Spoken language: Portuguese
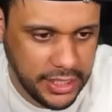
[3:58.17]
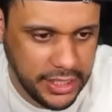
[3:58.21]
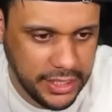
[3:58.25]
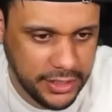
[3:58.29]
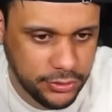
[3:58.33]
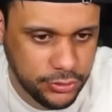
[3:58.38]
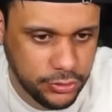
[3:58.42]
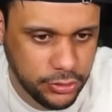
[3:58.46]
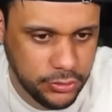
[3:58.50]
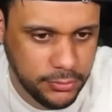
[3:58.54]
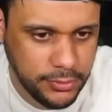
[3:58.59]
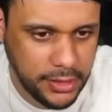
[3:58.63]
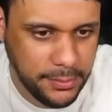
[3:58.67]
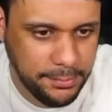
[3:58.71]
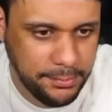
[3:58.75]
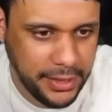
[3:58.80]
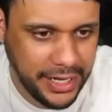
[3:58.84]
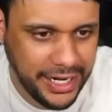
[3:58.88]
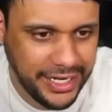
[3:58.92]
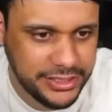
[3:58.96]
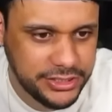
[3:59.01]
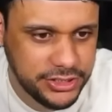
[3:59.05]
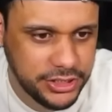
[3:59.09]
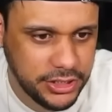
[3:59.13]
Cara, eu tô numa
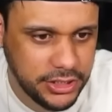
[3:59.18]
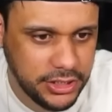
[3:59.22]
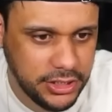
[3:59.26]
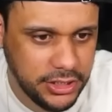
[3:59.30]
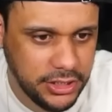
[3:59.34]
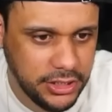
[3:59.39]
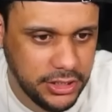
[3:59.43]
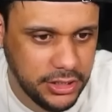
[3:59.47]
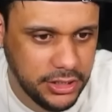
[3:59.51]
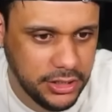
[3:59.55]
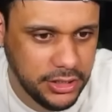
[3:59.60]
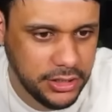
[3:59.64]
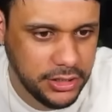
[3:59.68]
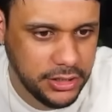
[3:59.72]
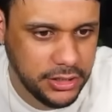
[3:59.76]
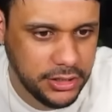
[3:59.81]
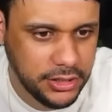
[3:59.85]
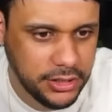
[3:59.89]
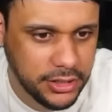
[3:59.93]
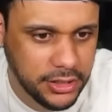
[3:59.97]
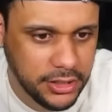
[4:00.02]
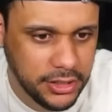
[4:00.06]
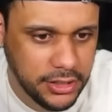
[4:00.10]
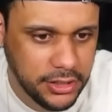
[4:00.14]
parte
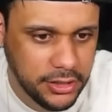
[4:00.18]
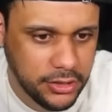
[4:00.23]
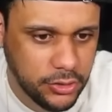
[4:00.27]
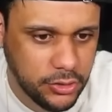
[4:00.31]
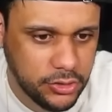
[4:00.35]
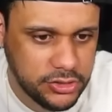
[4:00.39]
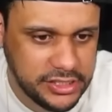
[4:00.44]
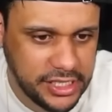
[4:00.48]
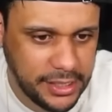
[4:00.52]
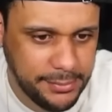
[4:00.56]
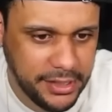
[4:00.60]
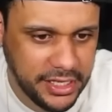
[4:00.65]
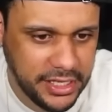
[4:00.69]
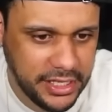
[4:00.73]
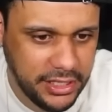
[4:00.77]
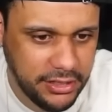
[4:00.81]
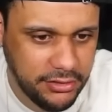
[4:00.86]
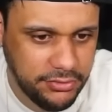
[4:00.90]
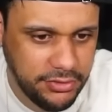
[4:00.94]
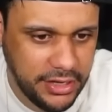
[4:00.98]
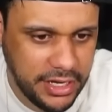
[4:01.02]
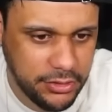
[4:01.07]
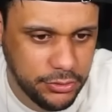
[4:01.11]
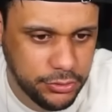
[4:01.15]
que... Sabe
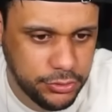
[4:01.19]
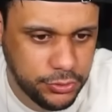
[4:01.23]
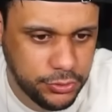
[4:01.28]
aquele velho